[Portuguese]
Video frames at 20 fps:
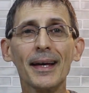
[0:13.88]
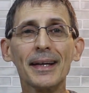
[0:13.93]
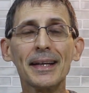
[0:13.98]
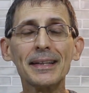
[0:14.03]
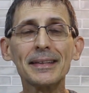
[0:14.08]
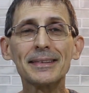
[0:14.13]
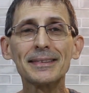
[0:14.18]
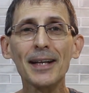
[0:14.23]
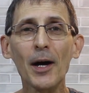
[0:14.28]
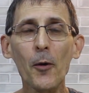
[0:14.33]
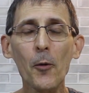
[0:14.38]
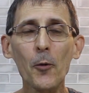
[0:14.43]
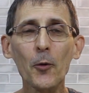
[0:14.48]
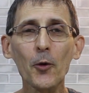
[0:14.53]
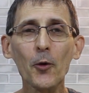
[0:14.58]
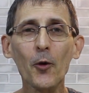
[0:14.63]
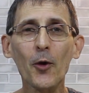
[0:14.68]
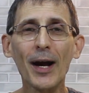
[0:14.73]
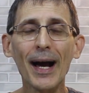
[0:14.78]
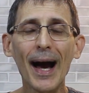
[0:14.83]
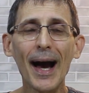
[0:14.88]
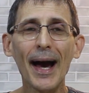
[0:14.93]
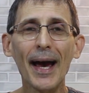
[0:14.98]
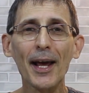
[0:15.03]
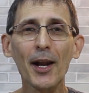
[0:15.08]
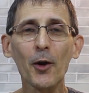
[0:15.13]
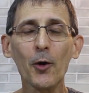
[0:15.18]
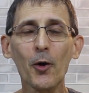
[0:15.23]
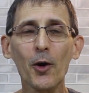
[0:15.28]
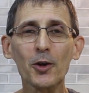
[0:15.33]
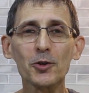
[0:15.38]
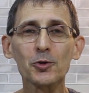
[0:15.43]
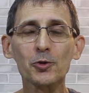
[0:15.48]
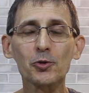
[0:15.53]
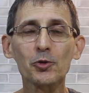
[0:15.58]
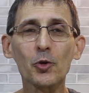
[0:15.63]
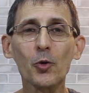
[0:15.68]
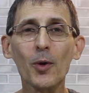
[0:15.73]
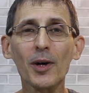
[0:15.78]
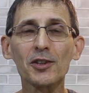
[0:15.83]
Que tal colocar
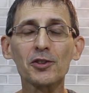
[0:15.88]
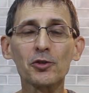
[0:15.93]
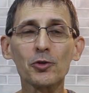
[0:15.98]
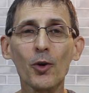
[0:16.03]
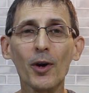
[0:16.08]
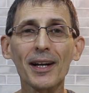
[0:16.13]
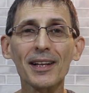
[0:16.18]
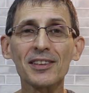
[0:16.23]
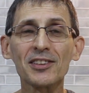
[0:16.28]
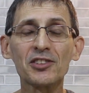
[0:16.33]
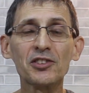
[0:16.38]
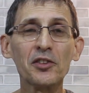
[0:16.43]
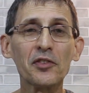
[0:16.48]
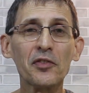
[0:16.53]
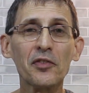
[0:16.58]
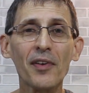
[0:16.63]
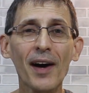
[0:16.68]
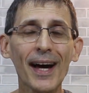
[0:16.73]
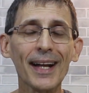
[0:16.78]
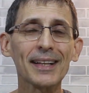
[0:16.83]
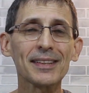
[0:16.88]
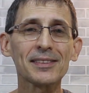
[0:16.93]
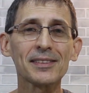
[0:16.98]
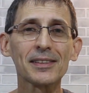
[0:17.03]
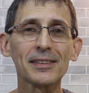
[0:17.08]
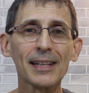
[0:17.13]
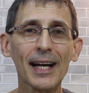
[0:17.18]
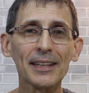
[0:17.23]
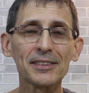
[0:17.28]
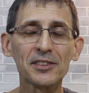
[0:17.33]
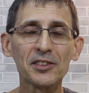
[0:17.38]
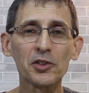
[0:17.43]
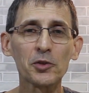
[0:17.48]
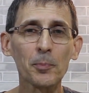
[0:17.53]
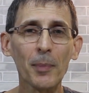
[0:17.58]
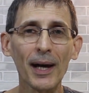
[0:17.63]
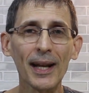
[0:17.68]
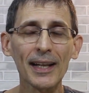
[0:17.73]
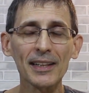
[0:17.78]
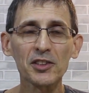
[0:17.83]
relógios com as horas de várias cidades
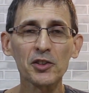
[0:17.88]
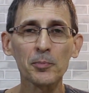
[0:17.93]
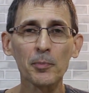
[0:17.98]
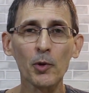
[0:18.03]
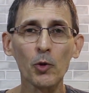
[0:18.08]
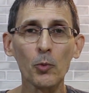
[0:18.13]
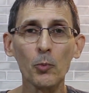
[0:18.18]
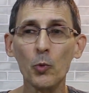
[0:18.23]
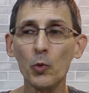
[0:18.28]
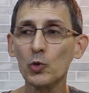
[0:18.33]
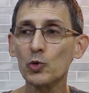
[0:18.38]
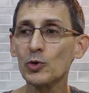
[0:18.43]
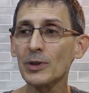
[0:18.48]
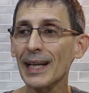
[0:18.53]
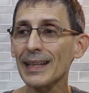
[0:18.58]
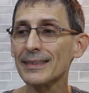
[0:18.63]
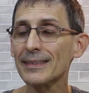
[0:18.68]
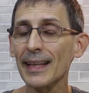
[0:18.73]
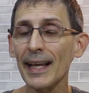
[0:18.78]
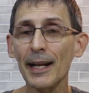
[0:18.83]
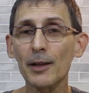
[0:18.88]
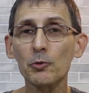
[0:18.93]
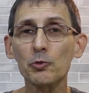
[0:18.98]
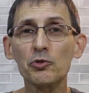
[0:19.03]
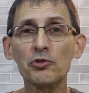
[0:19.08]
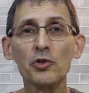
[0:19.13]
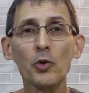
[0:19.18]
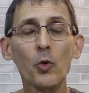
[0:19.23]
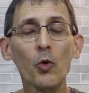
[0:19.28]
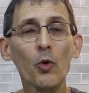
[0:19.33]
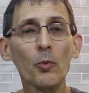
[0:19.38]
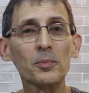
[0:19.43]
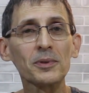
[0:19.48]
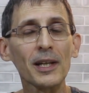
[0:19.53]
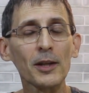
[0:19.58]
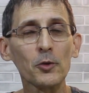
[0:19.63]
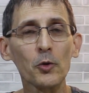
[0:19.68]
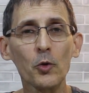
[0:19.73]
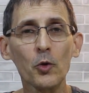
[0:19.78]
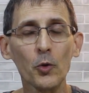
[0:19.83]
espalhadas pelo mundo na tela do seu
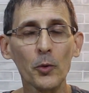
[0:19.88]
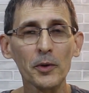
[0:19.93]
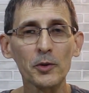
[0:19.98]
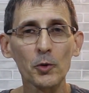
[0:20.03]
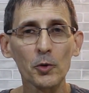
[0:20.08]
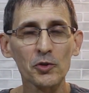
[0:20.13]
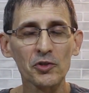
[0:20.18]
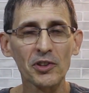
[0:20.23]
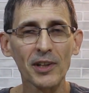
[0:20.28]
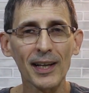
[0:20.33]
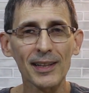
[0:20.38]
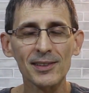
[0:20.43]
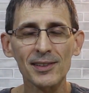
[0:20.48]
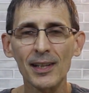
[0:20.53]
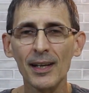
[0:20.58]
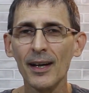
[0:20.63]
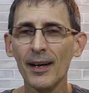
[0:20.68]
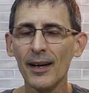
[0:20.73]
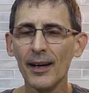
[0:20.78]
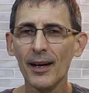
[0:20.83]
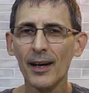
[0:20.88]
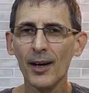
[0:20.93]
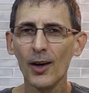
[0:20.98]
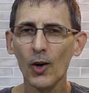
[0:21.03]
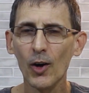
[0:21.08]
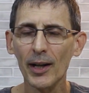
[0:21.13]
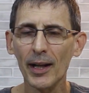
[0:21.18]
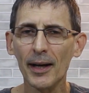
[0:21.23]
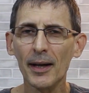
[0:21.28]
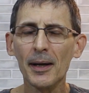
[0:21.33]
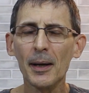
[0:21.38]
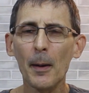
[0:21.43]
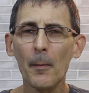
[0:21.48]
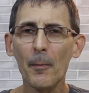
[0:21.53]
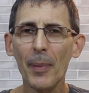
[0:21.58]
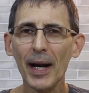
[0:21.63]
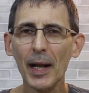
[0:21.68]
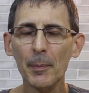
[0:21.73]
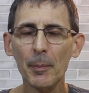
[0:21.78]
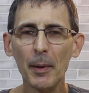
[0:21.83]
computador com Windows 10? Olha,
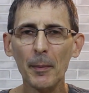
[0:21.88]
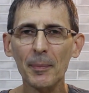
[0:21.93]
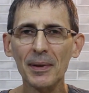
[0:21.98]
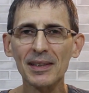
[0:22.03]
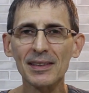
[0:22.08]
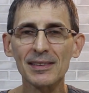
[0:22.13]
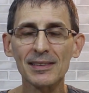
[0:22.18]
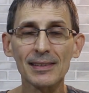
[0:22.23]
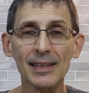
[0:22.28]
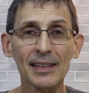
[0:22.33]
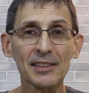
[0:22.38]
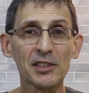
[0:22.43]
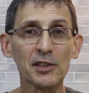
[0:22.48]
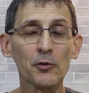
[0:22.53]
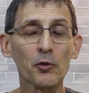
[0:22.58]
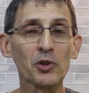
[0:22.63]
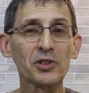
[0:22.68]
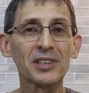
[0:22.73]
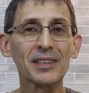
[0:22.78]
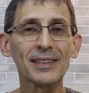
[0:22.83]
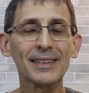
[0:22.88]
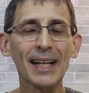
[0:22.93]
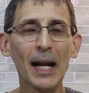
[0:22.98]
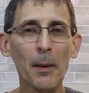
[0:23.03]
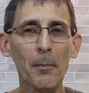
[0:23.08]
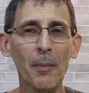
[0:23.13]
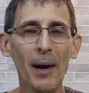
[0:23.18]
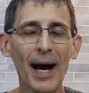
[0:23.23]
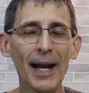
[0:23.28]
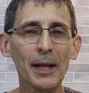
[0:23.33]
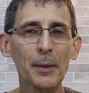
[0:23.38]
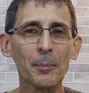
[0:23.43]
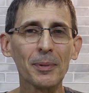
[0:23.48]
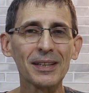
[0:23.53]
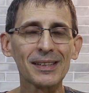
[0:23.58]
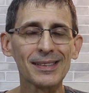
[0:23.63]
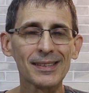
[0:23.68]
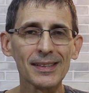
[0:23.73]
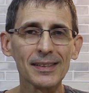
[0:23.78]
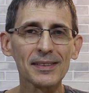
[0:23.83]
para para pensar, se você trabalha e
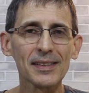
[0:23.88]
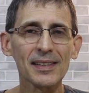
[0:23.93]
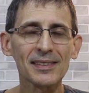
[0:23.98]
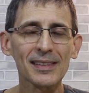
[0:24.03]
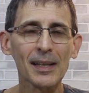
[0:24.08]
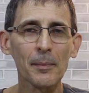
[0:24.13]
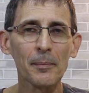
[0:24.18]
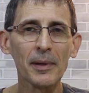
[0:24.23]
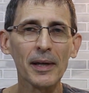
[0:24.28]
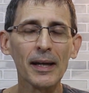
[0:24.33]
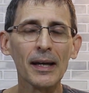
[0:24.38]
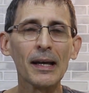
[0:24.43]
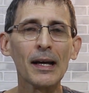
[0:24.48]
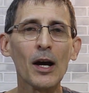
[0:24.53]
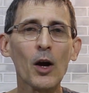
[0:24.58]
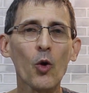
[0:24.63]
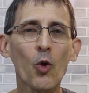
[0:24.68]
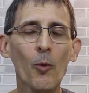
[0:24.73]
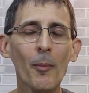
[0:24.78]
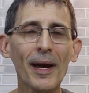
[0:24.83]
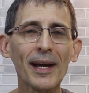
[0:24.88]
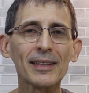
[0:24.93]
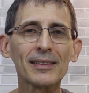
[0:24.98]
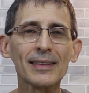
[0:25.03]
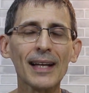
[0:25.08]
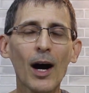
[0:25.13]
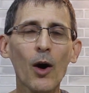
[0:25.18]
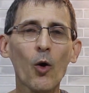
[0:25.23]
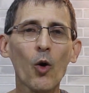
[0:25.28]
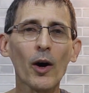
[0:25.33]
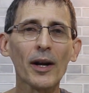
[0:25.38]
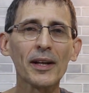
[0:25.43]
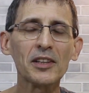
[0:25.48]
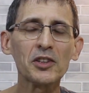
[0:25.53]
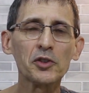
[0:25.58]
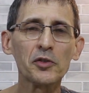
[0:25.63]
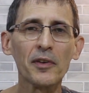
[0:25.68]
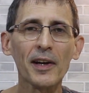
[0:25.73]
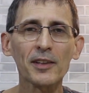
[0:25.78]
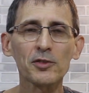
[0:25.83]
precisa saber como é que está a hora
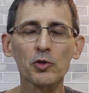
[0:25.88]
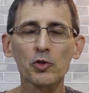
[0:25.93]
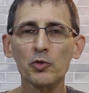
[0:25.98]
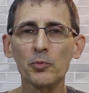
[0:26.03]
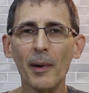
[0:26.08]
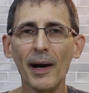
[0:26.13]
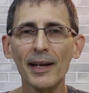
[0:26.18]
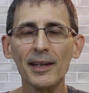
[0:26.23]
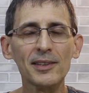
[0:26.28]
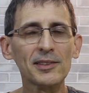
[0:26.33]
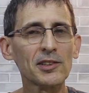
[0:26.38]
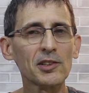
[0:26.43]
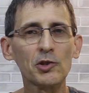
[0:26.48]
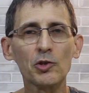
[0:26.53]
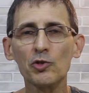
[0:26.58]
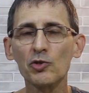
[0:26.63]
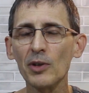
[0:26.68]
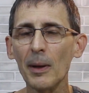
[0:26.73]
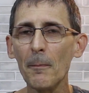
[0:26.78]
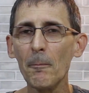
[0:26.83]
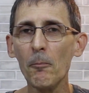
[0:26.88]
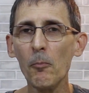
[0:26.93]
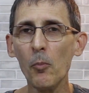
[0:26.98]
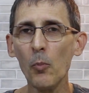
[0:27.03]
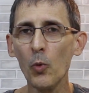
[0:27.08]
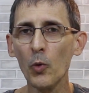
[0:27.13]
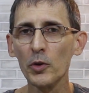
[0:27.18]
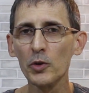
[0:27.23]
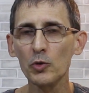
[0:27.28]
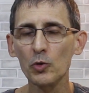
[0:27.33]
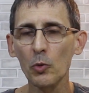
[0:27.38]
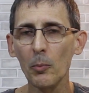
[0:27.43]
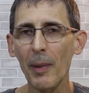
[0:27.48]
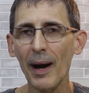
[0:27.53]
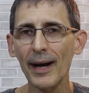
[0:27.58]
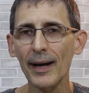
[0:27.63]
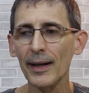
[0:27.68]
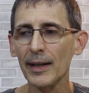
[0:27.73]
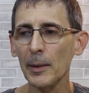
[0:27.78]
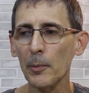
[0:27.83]
em diversos países, isso é muito
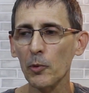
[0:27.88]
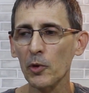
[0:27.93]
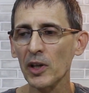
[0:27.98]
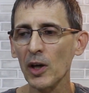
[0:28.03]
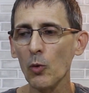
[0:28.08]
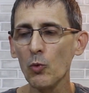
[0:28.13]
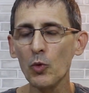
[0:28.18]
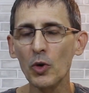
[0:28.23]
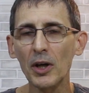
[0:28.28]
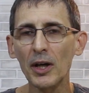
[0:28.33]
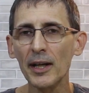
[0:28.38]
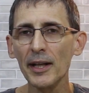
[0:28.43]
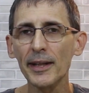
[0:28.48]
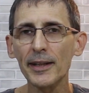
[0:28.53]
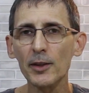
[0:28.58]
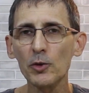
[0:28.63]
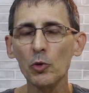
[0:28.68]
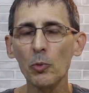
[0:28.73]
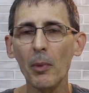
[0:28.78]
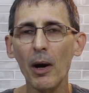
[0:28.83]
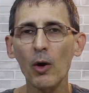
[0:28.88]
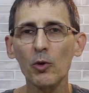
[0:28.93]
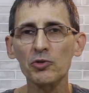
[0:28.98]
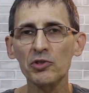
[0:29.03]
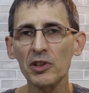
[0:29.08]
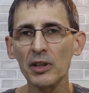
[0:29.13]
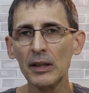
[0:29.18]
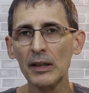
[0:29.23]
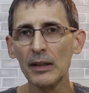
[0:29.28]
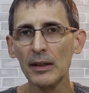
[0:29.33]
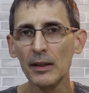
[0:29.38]
bacana, porque é um clique do mouse